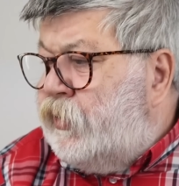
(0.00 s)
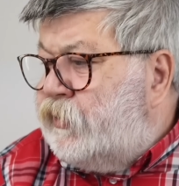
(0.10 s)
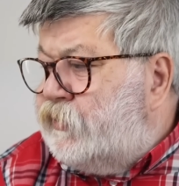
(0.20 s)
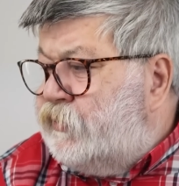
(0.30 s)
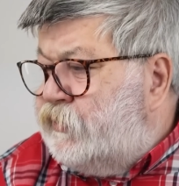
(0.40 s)

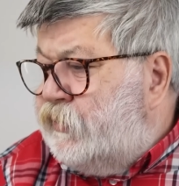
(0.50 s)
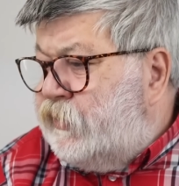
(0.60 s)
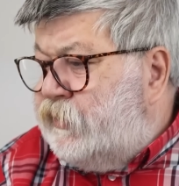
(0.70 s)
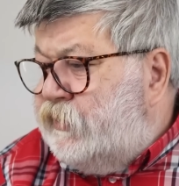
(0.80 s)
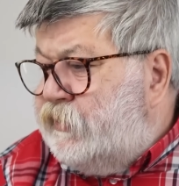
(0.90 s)
6,
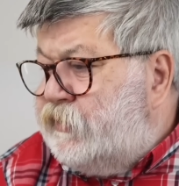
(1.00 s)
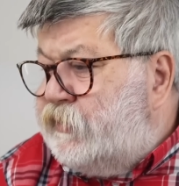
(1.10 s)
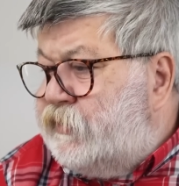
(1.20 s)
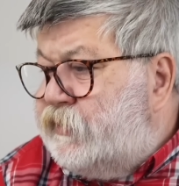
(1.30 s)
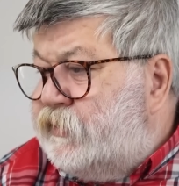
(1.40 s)

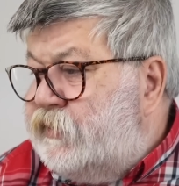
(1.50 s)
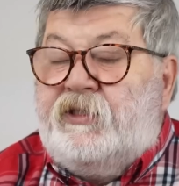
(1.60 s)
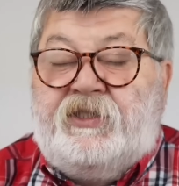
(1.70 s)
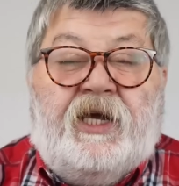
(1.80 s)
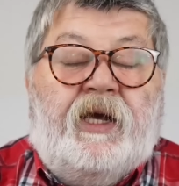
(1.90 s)
8
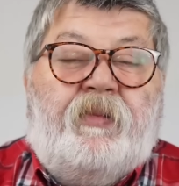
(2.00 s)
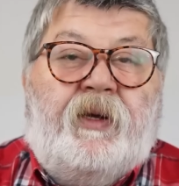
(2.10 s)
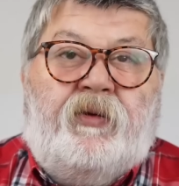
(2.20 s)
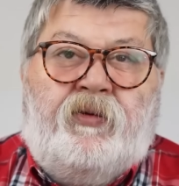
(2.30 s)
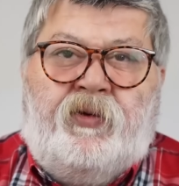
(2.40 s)

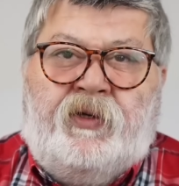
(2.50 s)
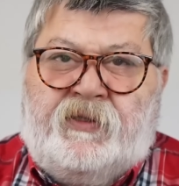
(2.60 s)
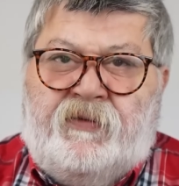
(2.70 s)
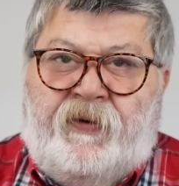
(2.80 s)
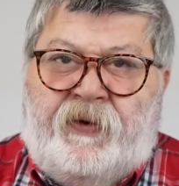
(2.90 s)
CHP
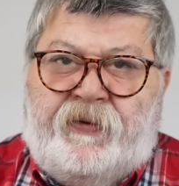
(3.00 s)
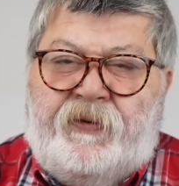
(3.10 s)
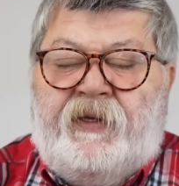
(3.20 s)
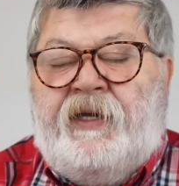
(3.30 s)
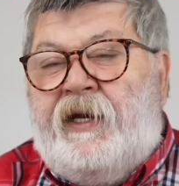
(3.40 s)
üyesi var.
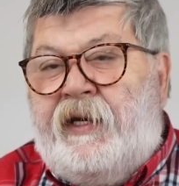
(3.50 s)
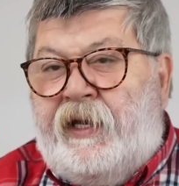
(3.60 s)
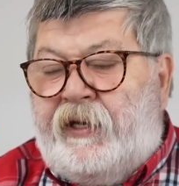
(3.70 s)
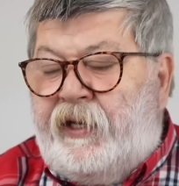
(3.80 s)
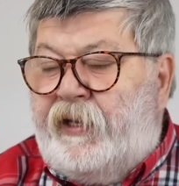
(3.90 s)
Yarı
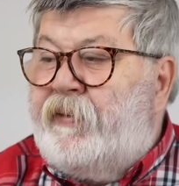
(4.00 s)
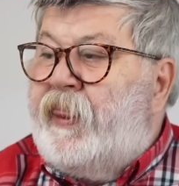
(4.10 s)
yarıya.